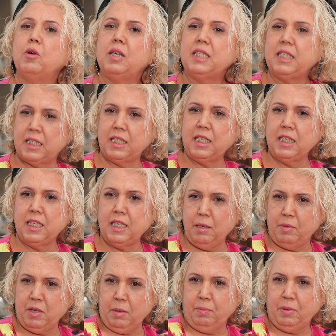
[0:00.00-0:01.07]
Böyle
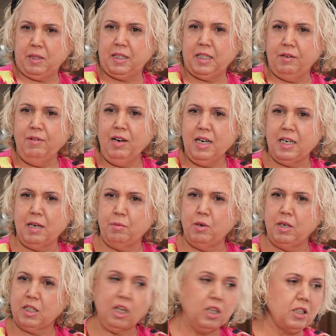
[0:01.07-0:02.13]
sinirli bir yapısı da var ya
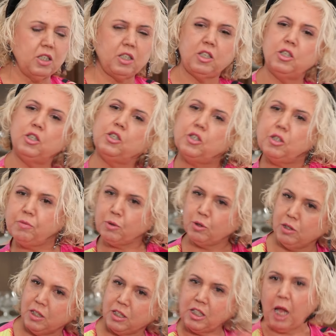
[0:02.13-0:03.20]
böyle. Sanki sinirini
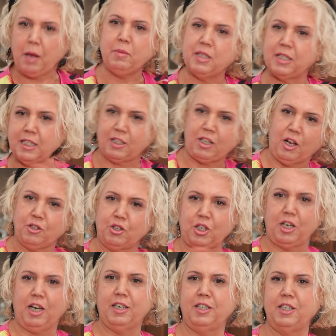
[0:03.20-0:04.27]
böyle temizlikten
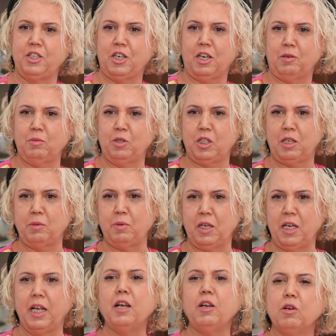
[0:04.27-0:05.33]
çıkartacakmış gibi
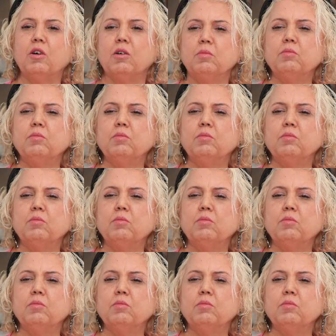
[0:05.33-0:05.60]
geliyor.